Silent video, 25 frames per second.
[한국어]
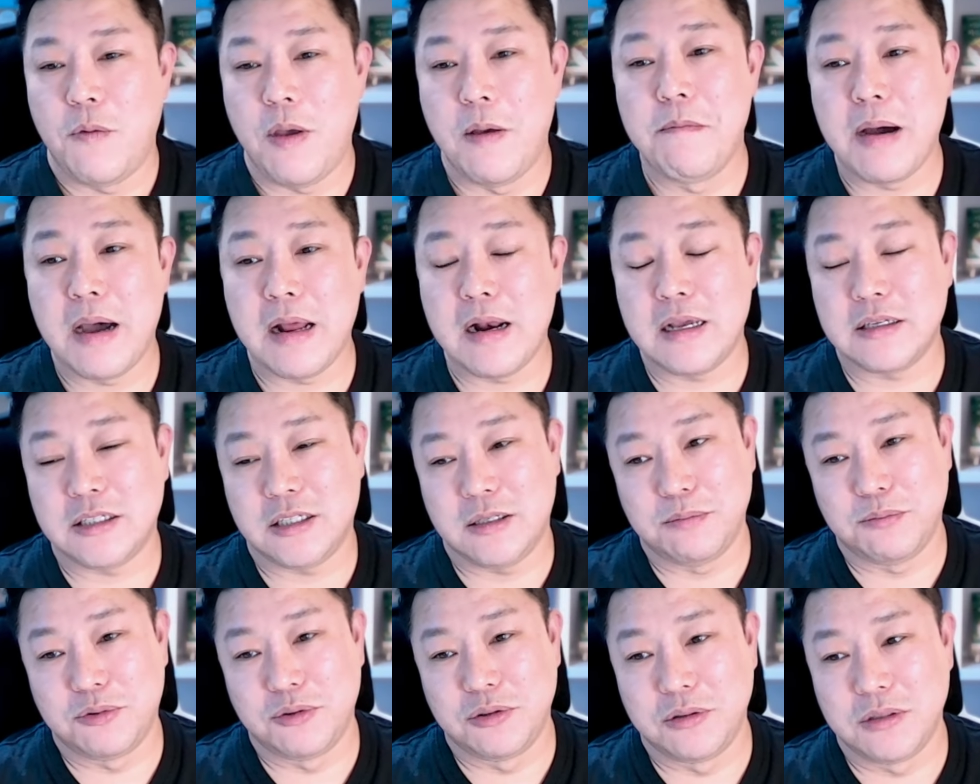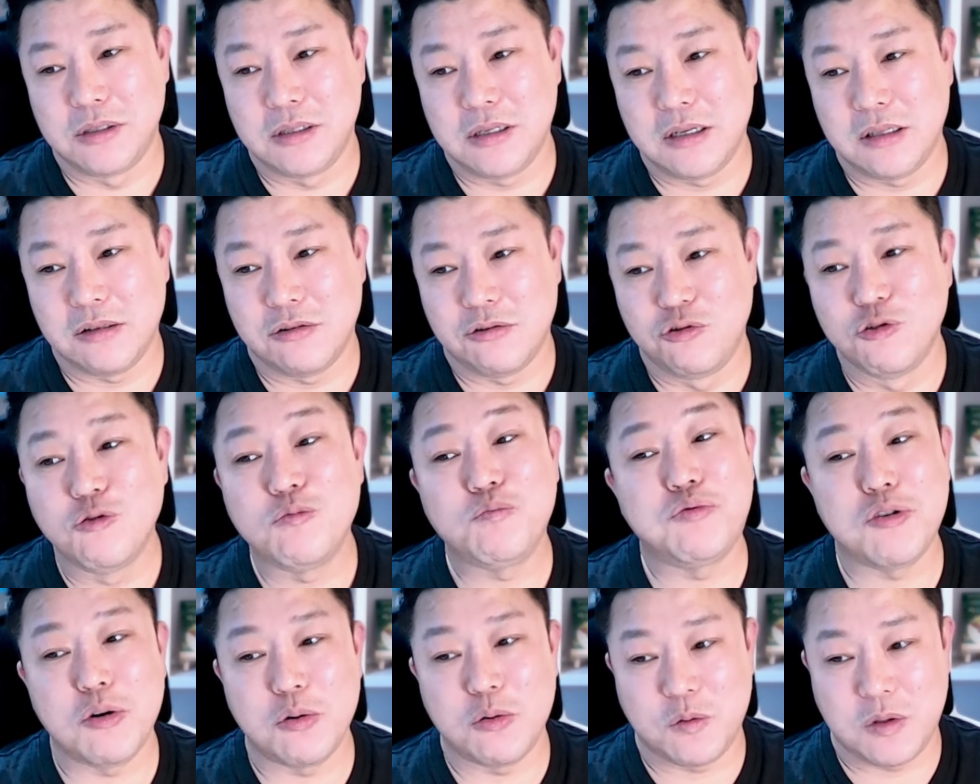웬만하신 분들은
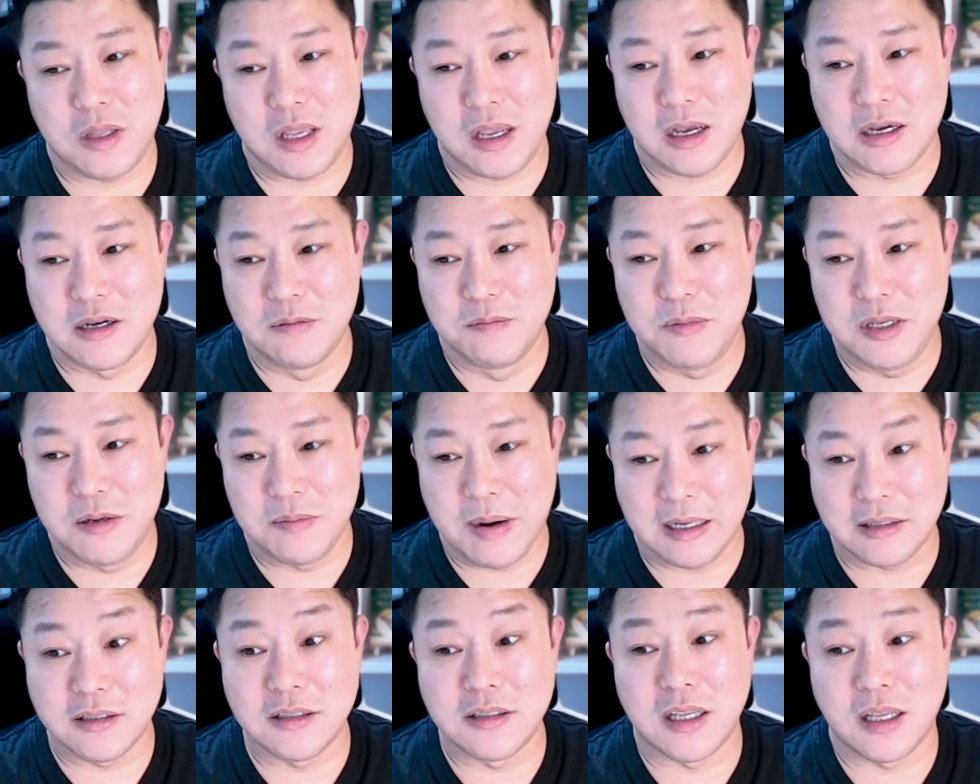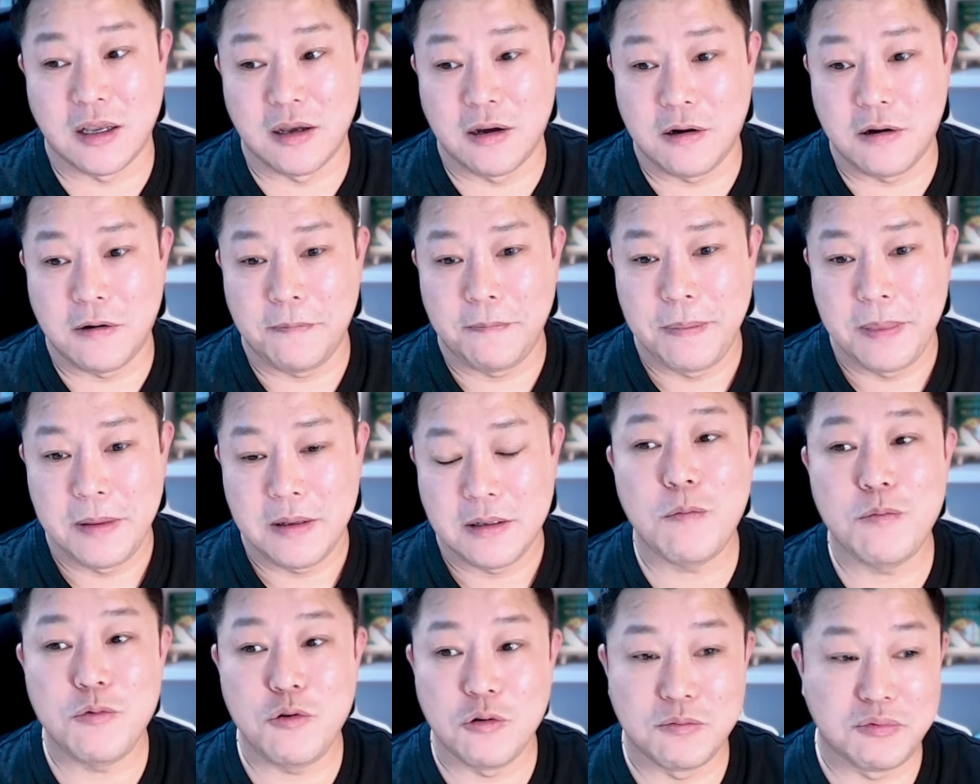6%대 금리 받으세요
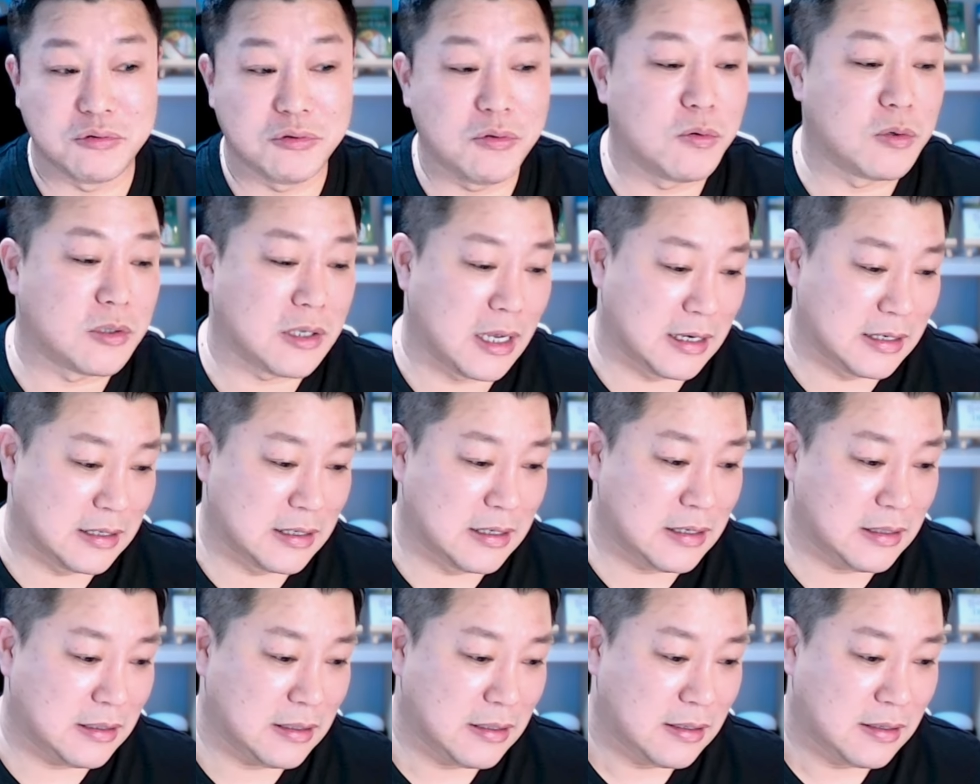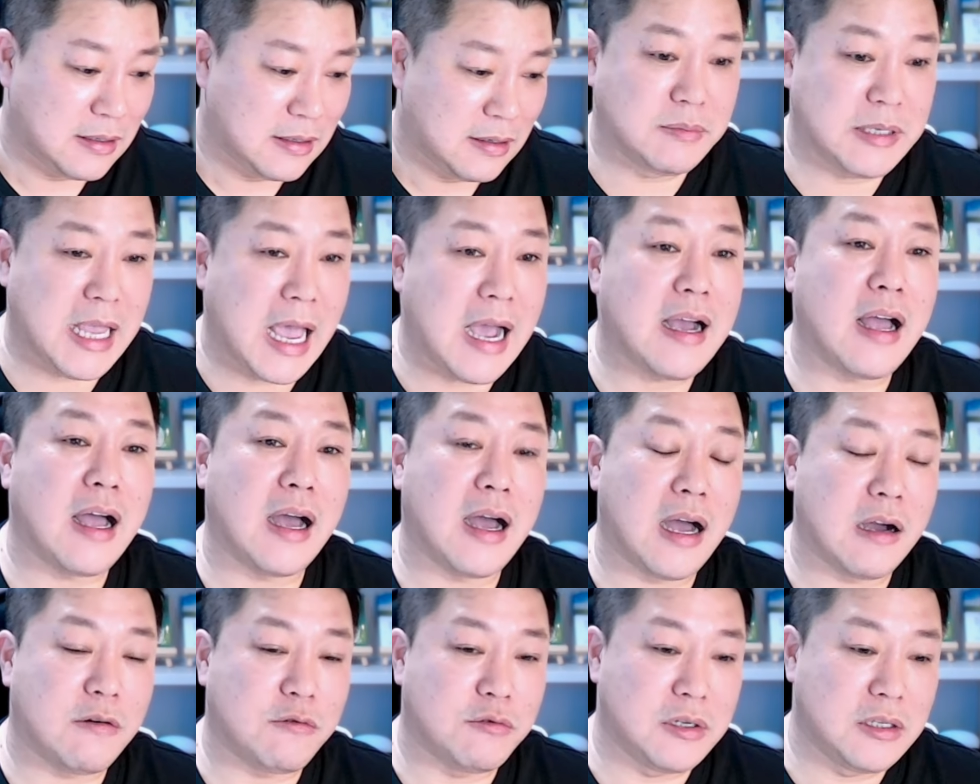상업용 부동산은 지금
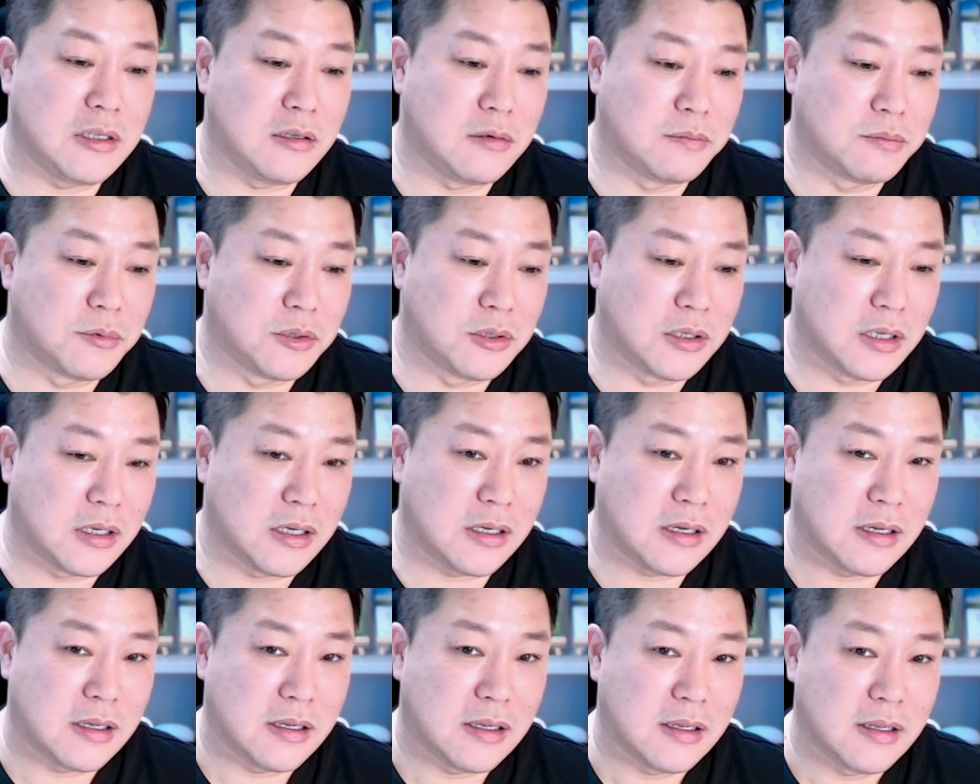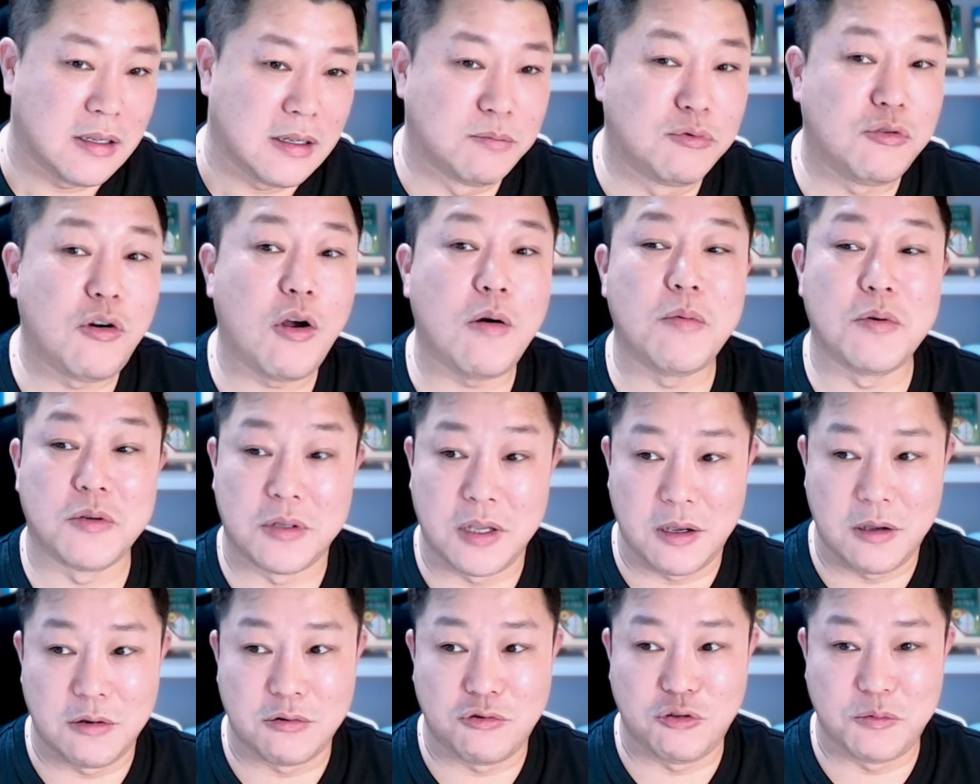상가 갖고 있는 분들 지금
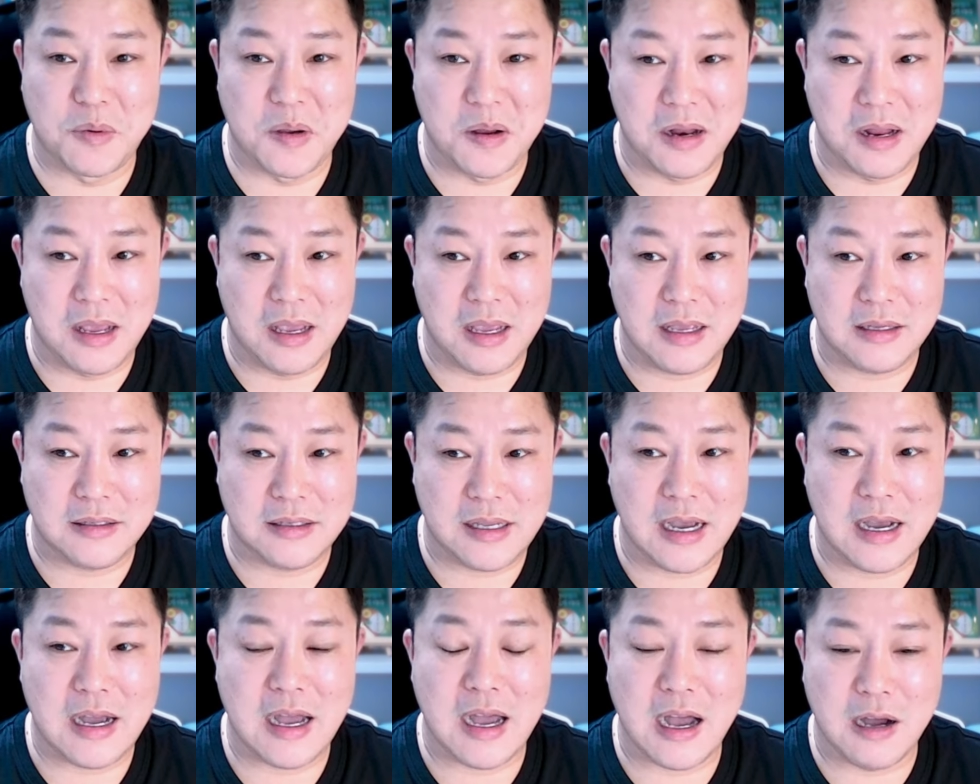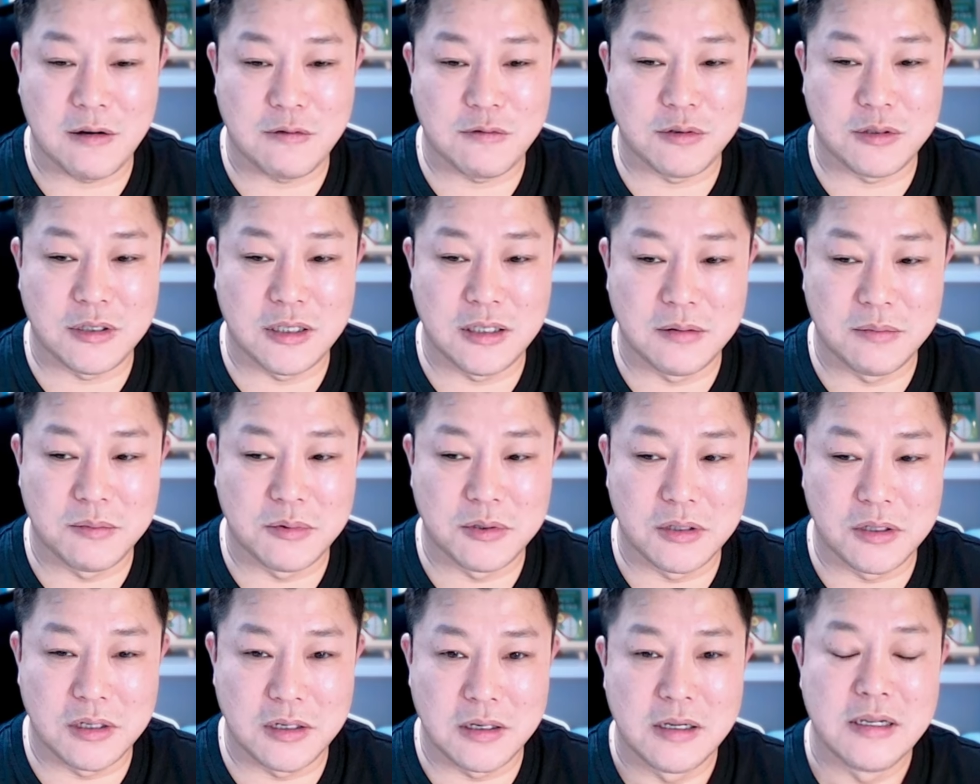물어보세요 주변에 상가 갖고 있는
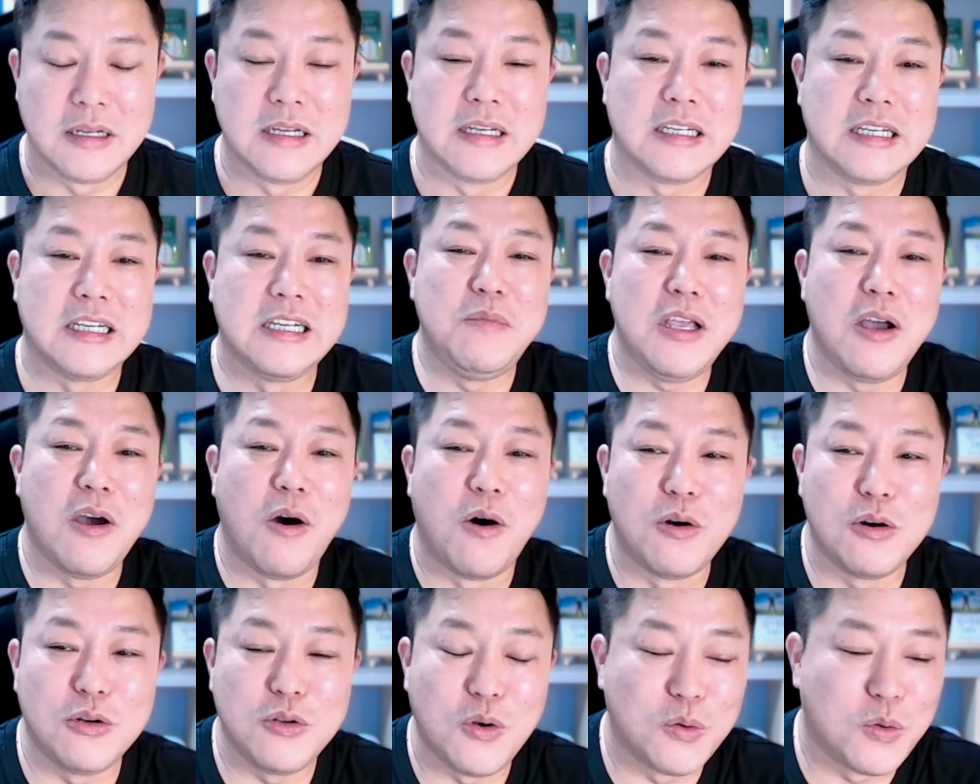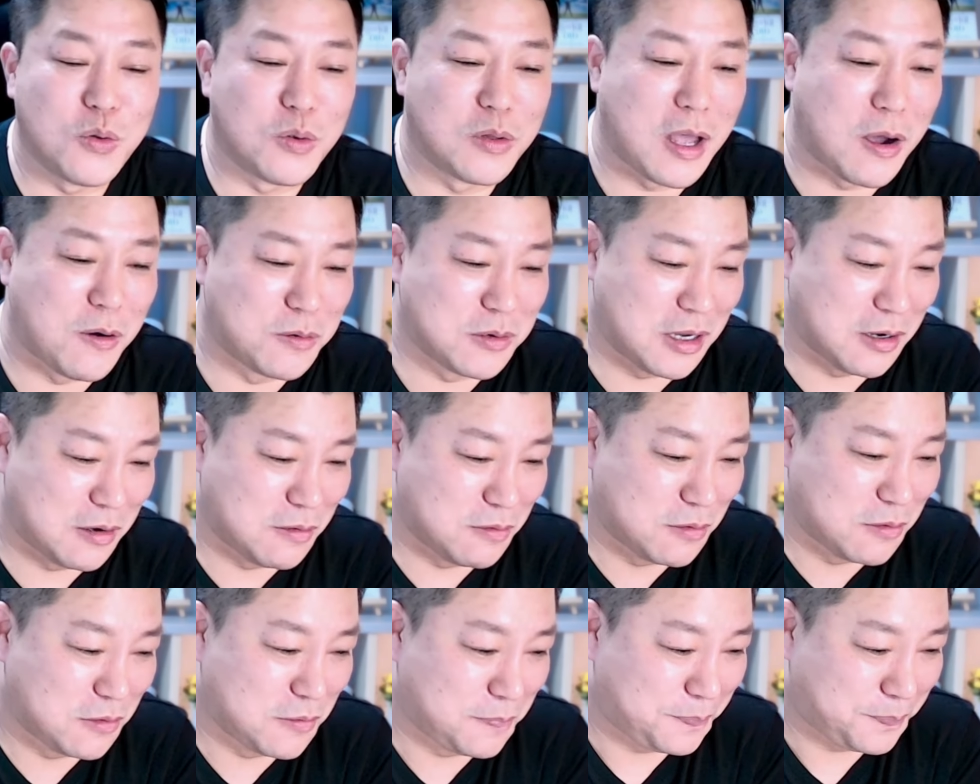분들 금리 어느 정도
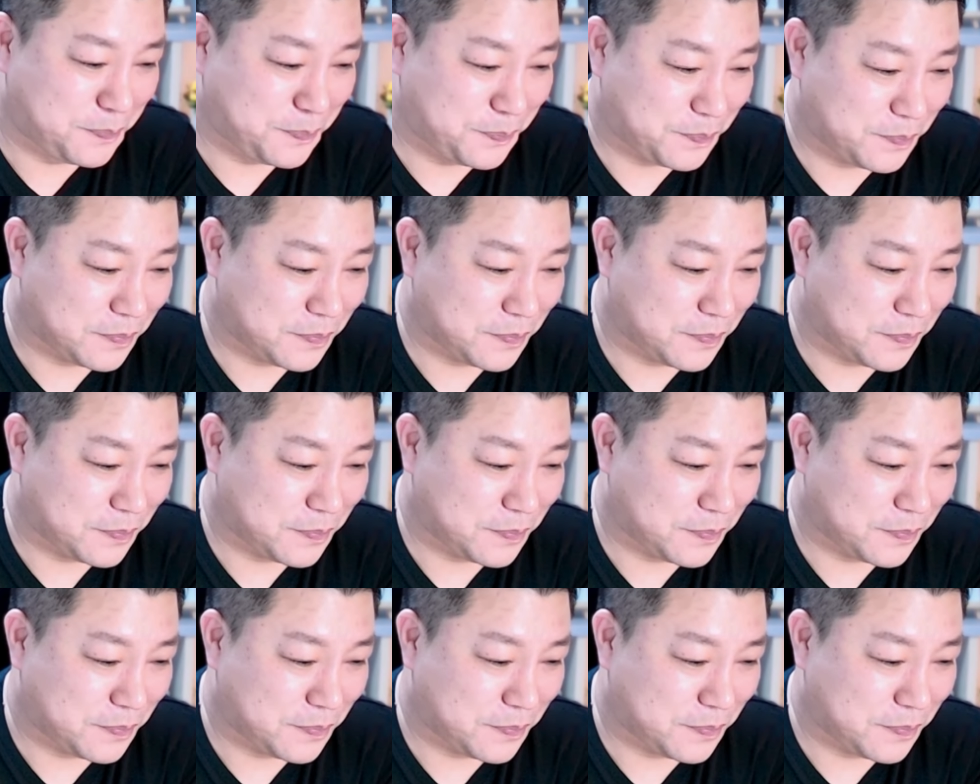나오냐고.